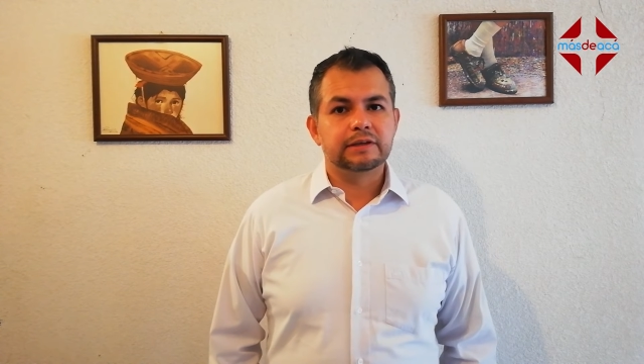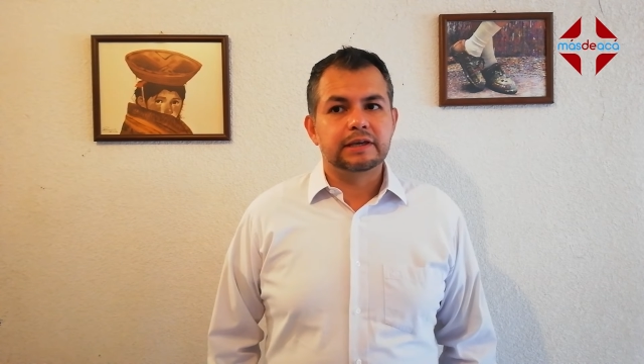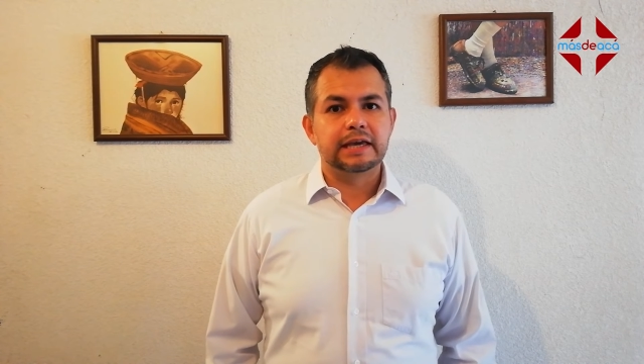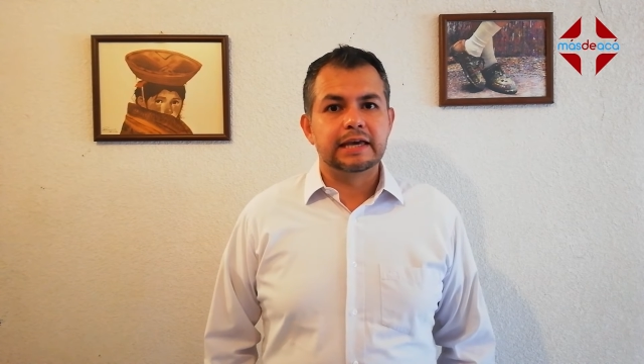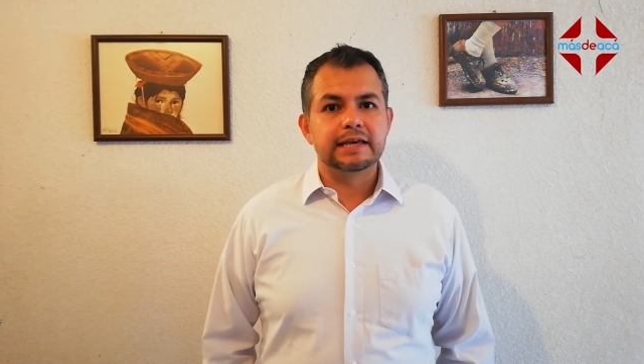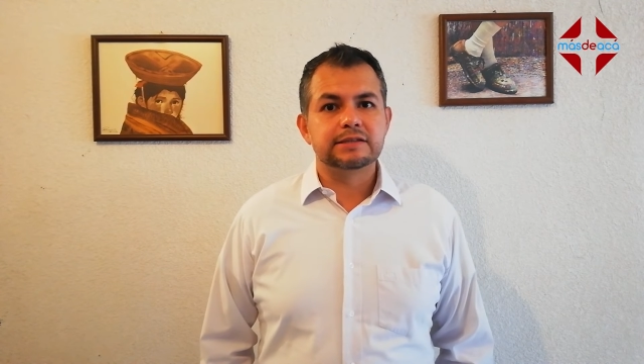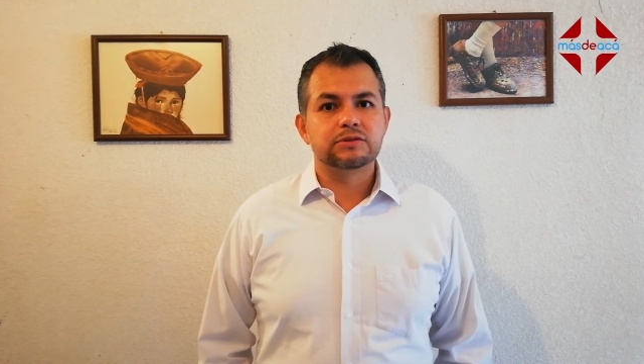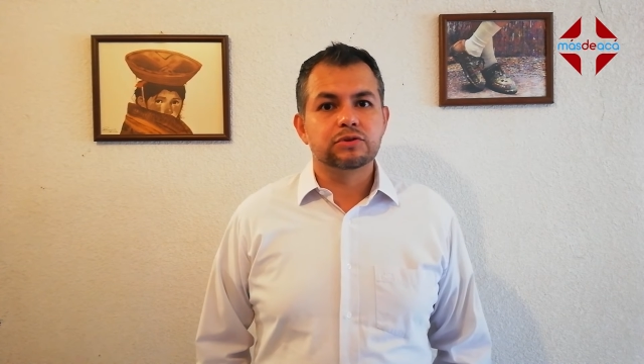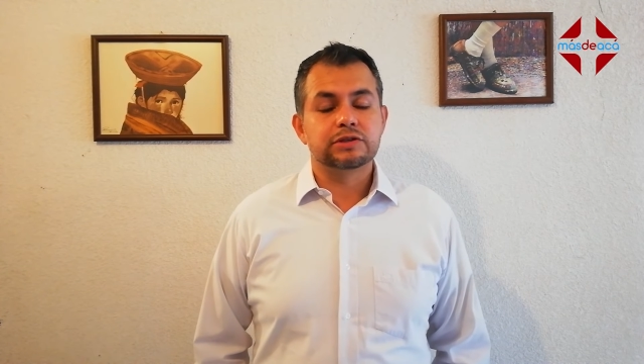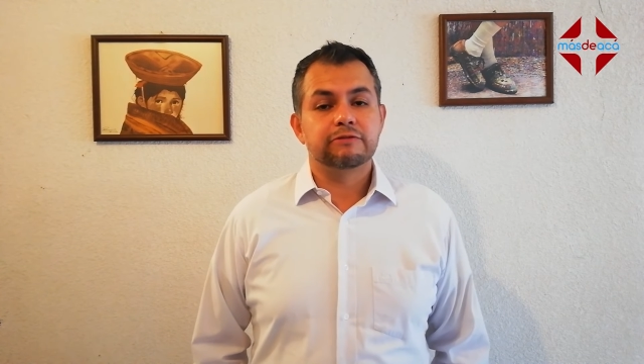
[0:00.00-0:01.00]
que
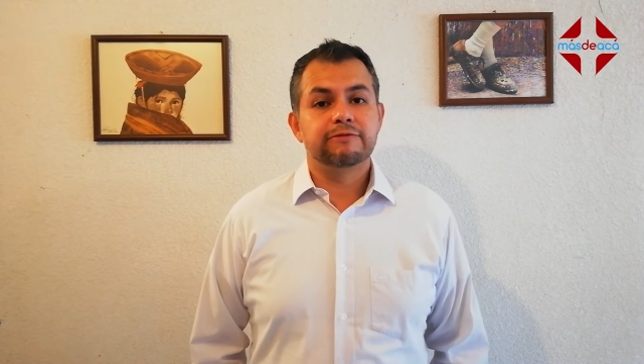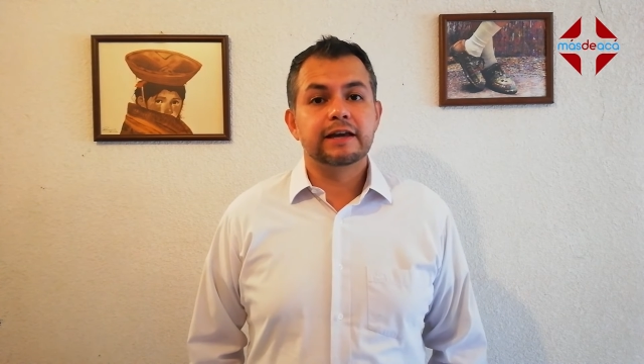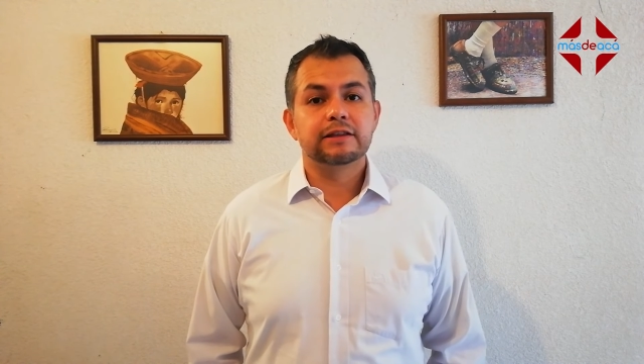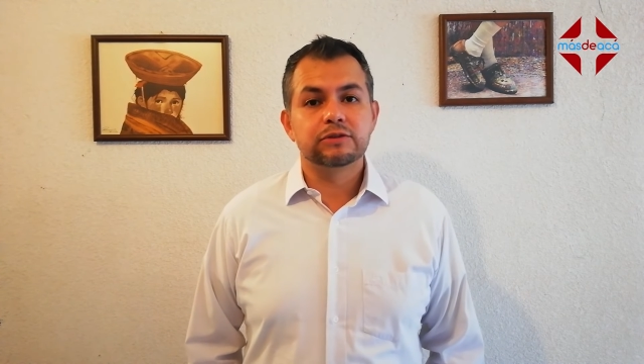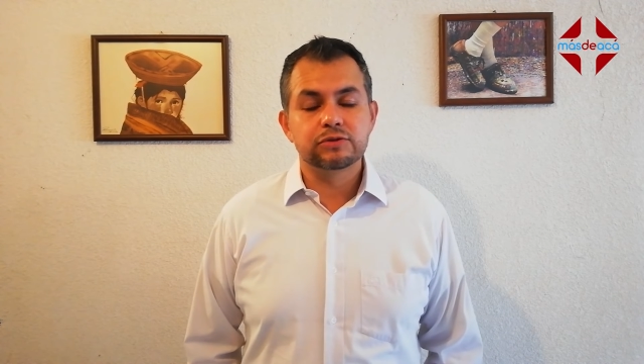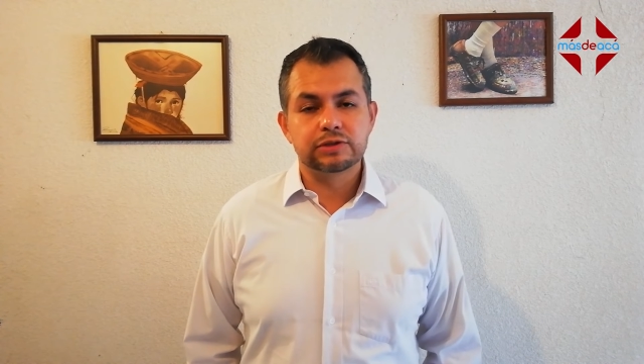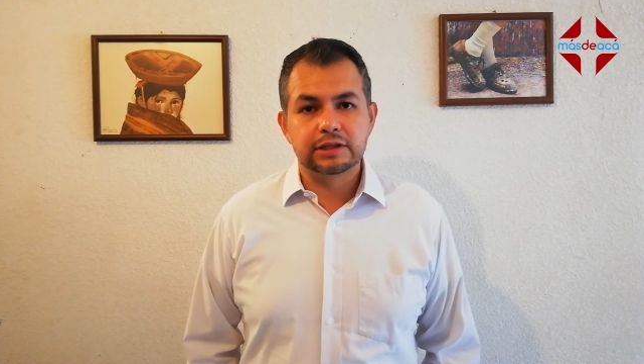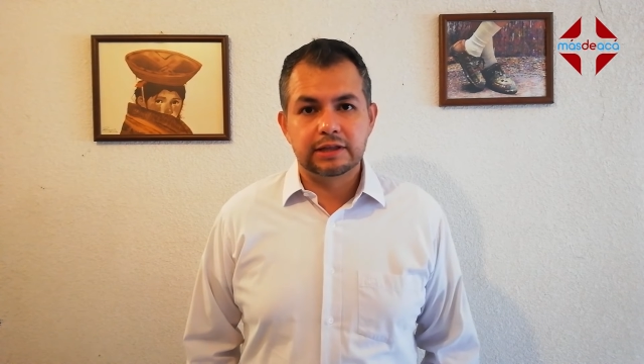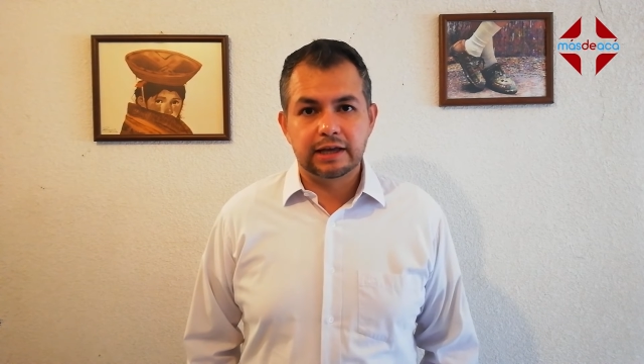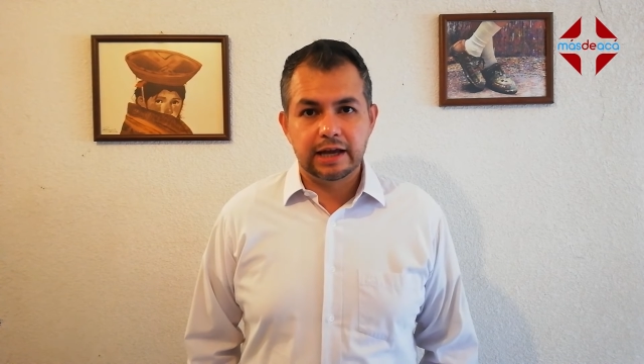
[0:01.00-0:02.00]
estos efectos que
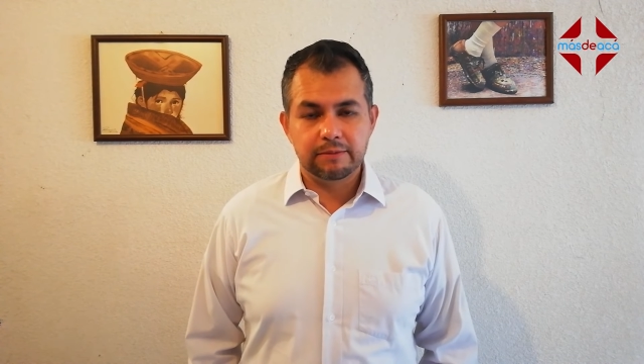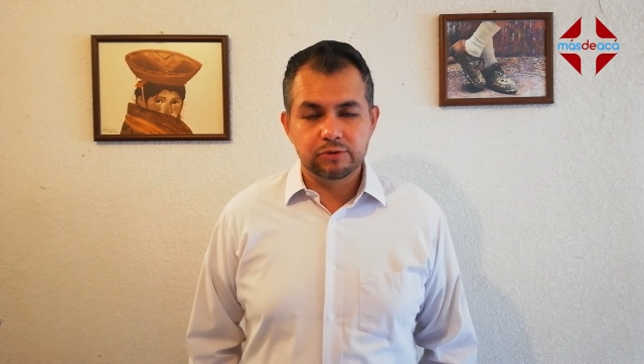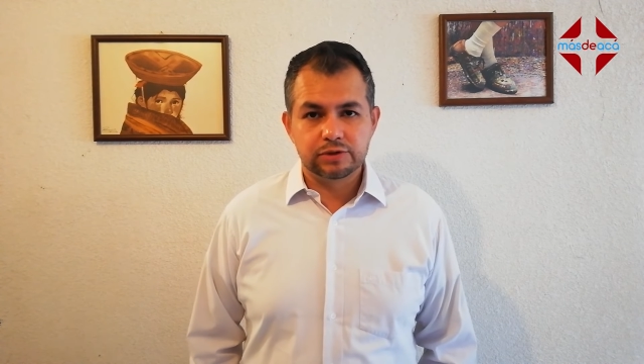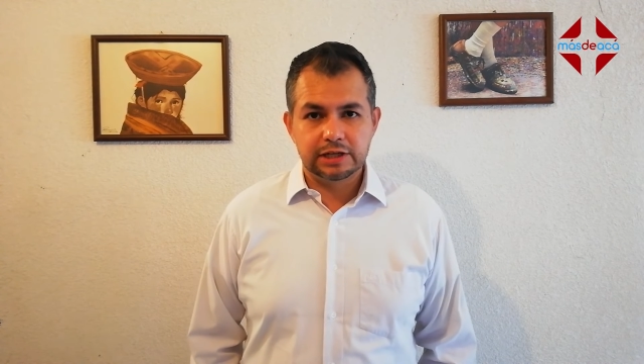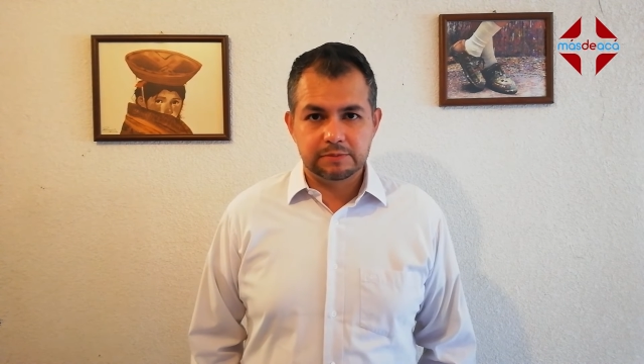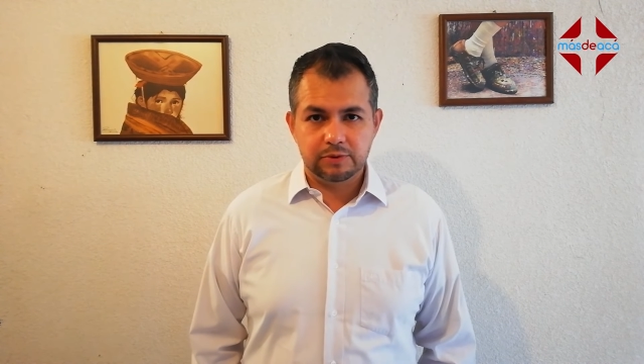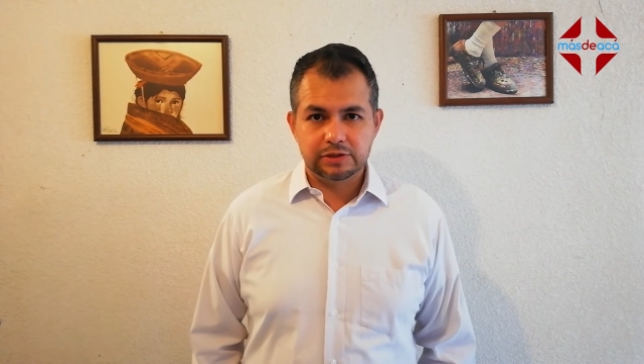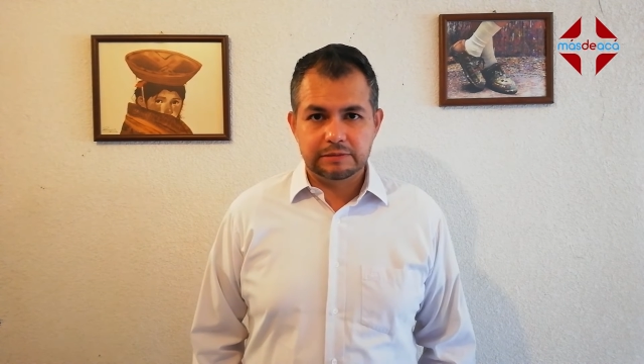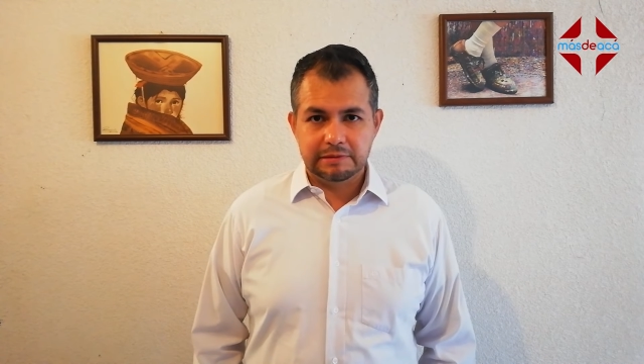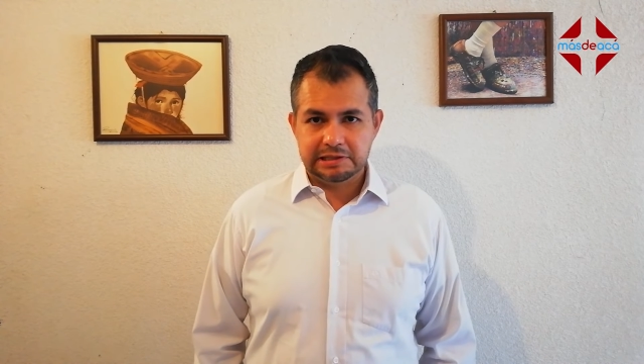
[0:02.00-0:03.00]
tengamos en las
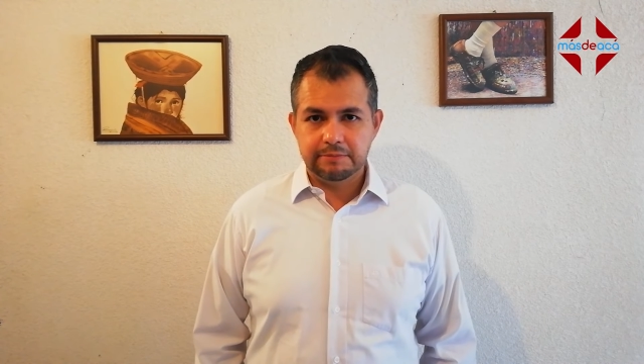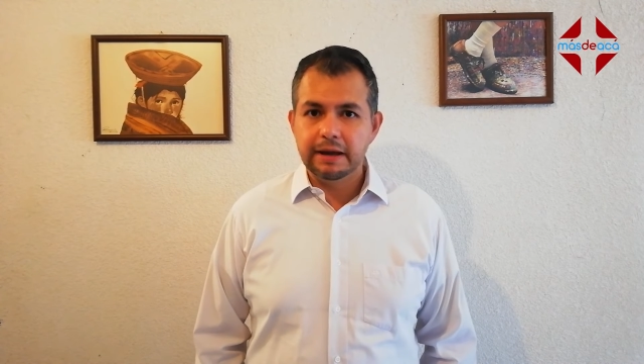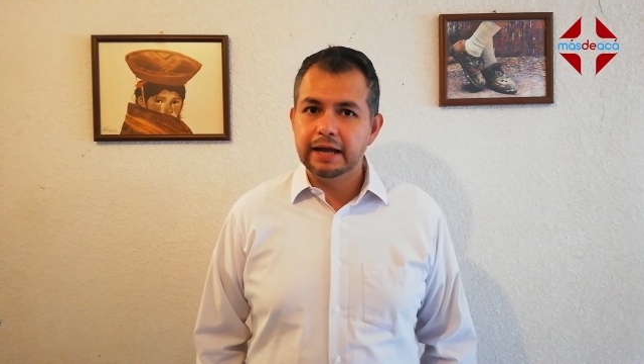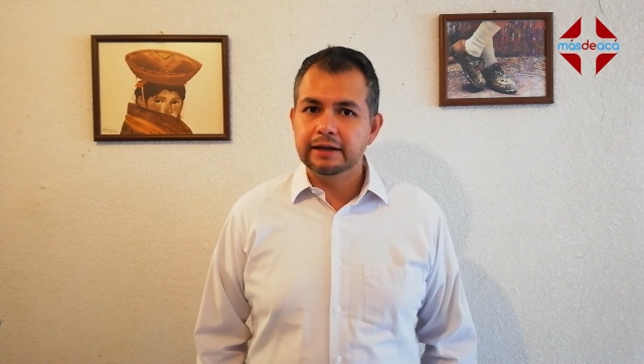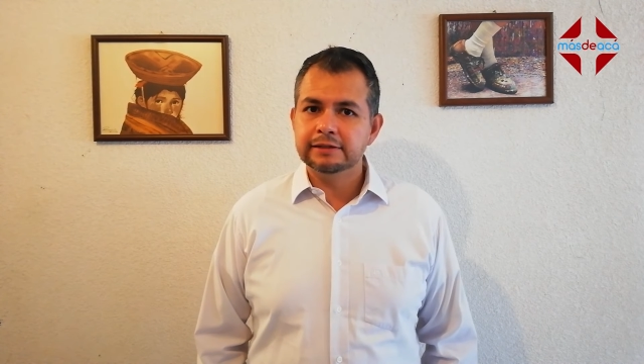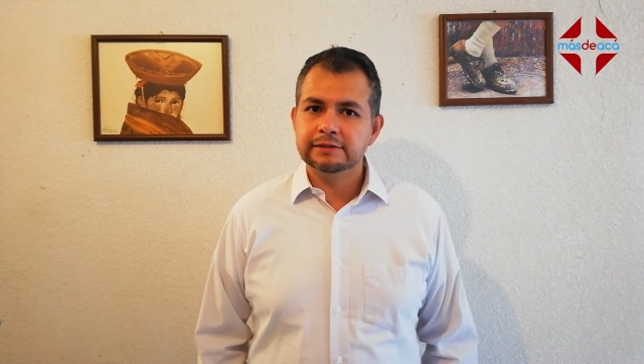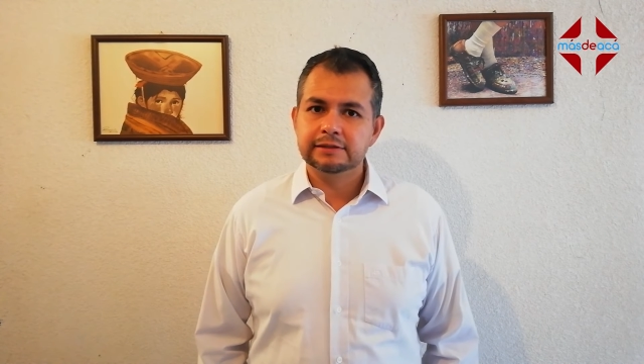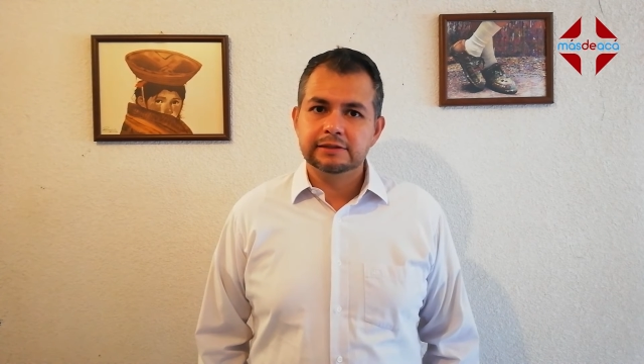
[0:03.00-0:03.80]
próximas semanas,